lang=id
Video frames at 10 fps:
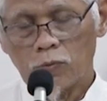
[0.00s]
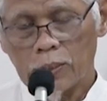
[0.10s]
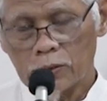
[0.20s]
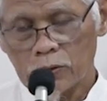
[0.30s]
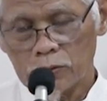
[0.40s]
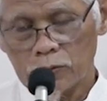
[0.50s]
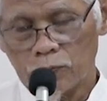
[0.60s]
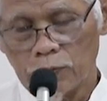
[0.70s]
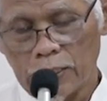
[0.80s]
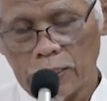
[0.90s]
Wa qad
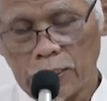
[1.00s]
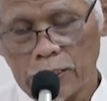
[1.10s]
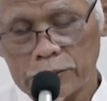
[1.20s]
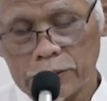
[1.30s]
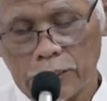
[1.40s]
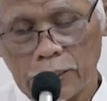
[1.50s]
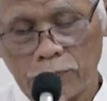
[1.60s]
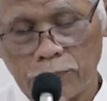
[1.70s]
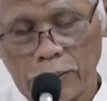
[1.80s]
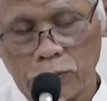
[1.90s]

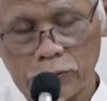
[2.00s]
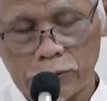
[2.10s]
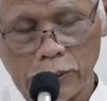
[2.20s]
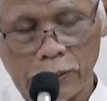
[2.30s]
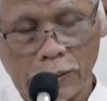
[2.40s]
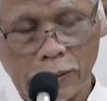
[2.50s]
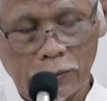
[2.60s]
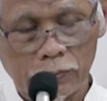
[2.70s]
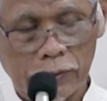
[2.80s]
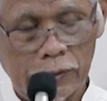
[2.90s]
faza fawzan
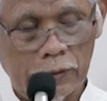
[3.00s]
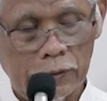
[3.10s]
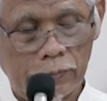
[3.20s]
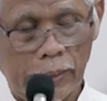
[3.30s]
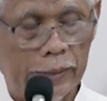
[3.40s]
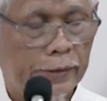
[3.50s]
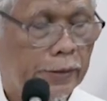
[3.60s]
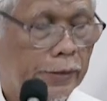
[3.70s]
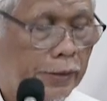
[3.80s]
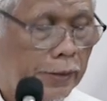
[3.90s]
azimah
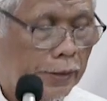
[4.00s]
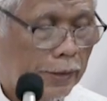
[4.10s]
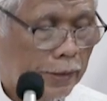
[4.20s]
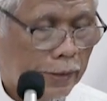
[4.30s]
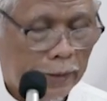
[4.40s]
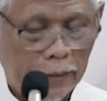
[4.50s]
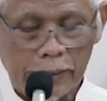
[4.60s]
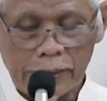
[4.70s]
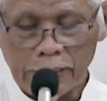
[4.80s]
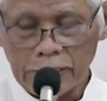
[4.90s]

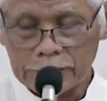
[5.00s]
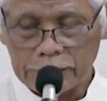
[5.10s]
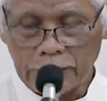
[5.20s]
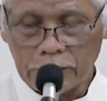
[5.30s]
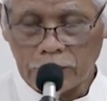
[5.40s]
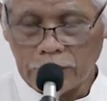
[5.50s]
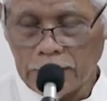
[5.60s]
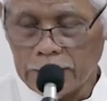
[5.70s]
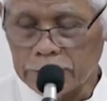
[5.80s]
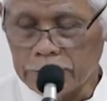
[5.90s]
Inna astaqal